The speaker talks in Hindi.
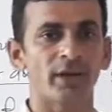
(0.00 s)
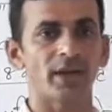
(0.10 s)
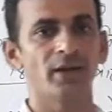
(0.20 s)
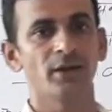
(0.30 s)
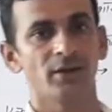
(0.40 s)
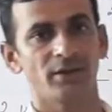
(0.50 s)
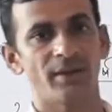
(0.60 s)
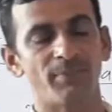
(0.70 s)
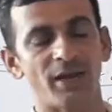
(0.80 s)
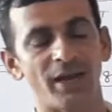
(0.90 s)
है
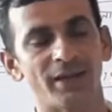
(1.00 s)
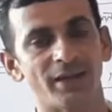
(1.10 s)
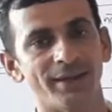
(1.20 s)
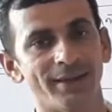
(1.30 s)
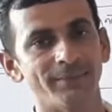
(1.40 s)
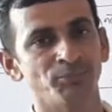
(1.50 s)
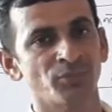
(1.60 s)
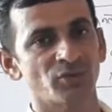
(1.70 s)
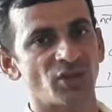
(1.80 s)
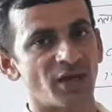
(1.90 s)
ये बनाए गए हैं
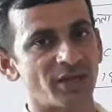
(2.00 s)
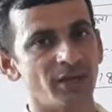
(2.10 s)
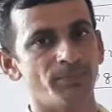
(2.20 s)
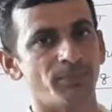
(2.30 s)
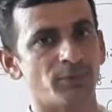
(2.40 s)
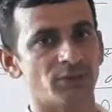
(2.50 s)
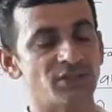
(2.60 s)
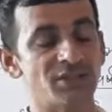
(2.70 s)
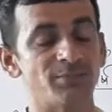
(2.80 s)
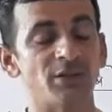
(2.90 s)
ताकि
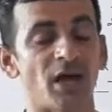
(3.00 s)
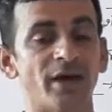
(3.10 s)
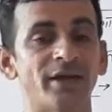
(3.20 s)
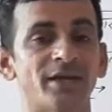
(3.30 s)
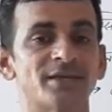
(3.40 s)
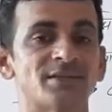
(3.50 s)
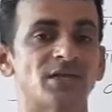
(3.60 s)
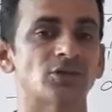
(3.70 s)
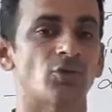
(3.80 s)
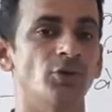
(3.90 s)
किसी भी नागरिक के
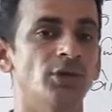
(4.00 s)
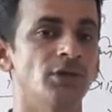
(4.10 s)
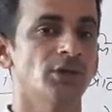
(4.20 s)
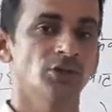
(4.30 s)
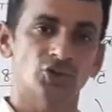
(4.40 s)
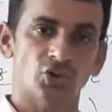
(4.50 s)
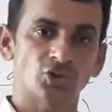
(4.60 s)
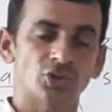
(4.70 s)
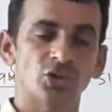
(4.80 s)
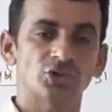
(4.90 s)
साथ कोई
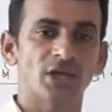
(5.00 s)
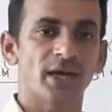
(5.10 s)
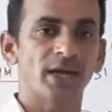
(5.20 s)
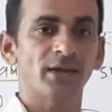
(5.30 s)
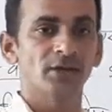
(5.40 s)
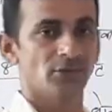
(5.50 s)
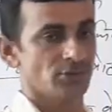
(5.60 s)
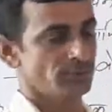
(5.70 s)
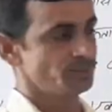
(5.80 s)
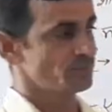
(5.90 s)
शोषण होता है
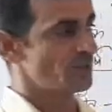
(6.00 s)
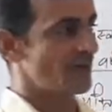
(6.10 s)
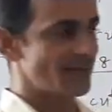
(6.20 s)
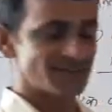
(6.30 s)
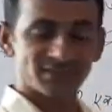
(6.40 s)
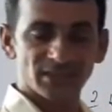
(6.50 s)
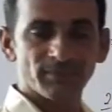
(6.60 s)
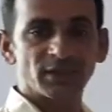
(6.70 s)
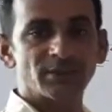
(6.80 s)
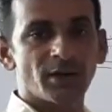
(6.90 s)
या कह सकते हैं
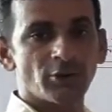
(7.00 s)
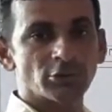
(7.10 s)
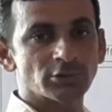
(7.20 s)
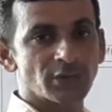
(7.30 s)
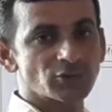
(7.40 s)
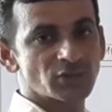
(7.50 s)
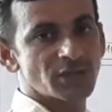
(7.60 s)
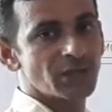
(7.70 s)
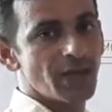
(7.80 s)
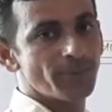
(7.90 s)
भेदभाव होता है उसके
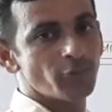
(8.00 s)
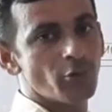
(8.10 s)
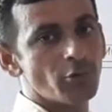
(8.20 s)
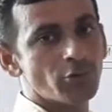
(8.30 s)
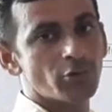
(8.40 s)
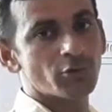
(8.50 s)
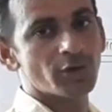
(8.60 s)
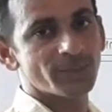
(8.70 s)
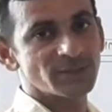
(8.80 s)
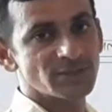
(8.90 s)
खिलाफ वो
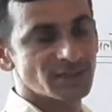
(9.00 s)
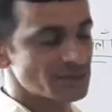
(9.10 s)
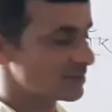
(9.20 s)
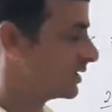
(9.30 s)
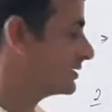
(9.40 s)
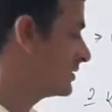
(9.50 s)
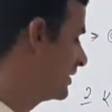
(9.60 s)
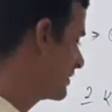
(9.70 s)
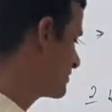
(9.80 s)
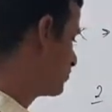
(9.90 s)
कोर्ट में जा सकता है
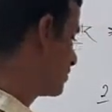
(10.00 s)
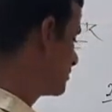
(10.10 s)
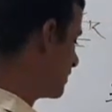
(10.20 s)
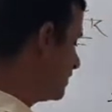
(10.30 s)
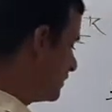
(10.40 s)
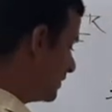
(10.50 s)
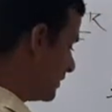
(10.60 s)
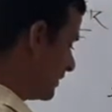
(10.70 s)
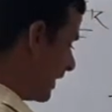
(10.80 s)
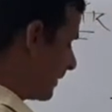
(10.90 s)
इसलिए एक स्वतंत्र
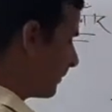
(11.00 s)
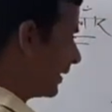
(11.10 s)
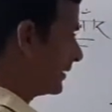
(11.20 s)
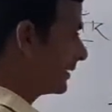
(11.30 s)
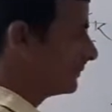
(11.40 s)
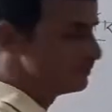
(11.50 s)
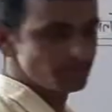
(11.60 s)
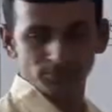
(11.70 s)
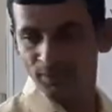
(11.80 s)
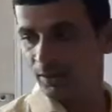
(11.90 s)
न्यायपालिका
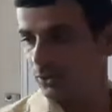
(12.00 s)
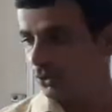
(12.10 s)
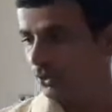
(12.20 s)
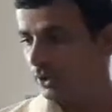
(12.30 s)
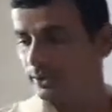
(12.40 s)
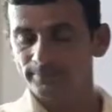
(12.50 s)
और